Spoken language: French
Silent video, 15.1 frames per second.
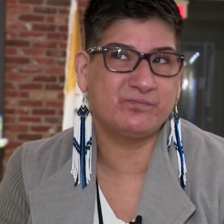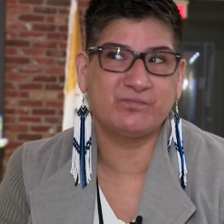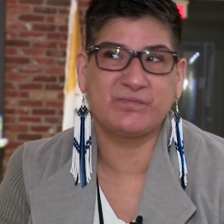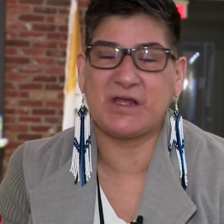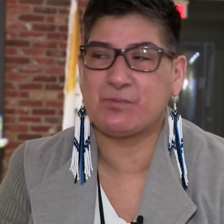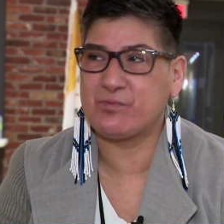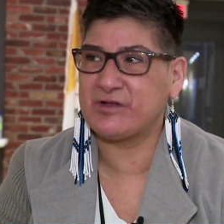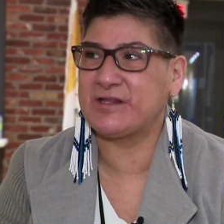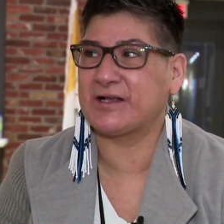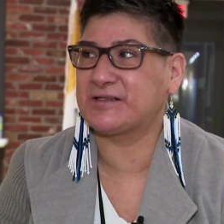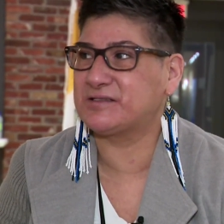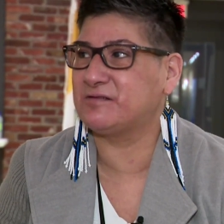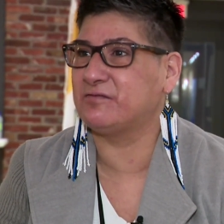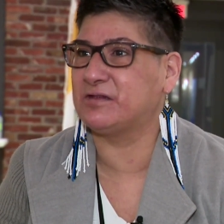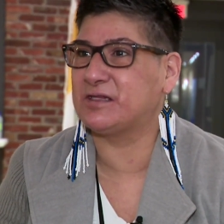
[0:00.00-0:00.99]
peut-être pas
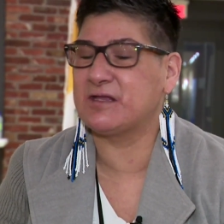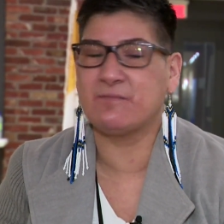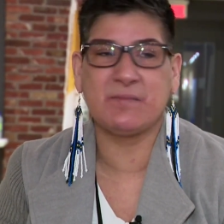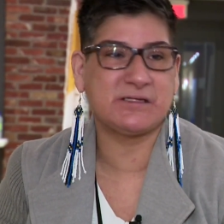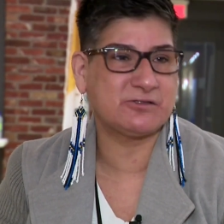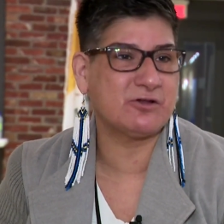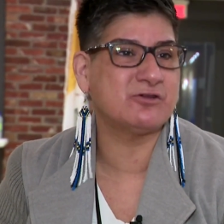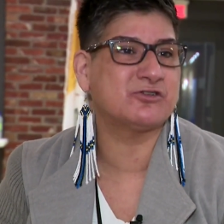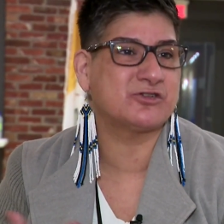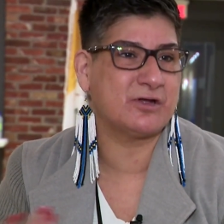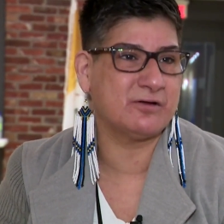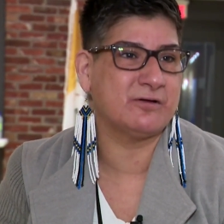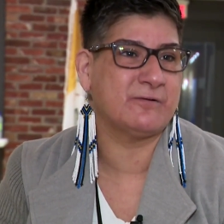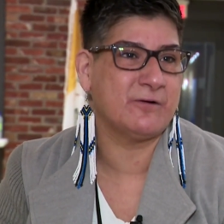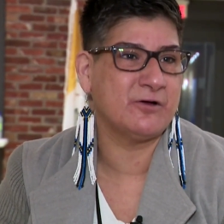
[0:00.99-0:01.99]
d'activité, mais c'est
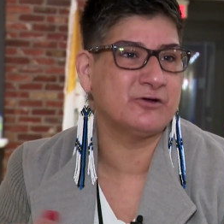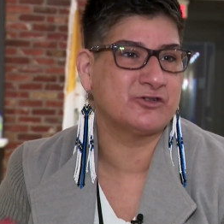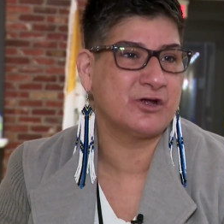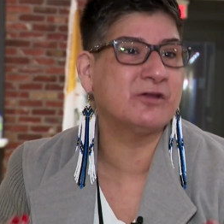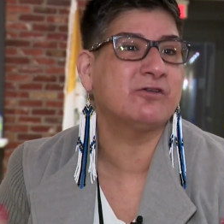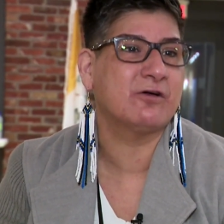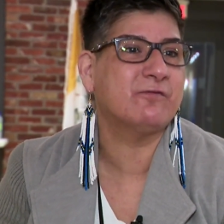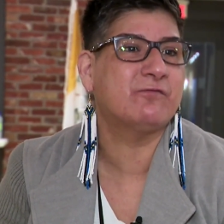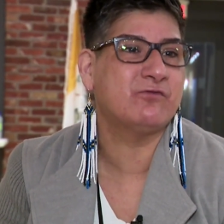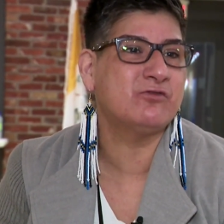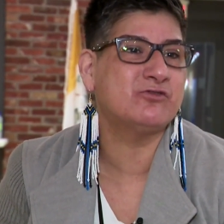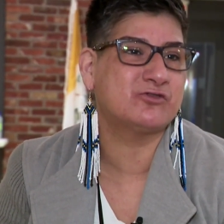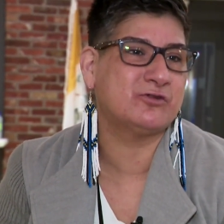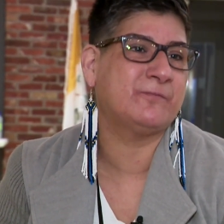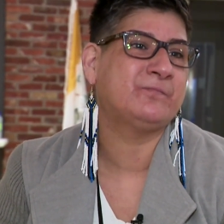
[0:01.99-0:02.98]
un, genre de
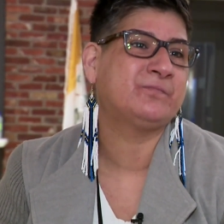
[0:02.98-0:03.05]
refuge.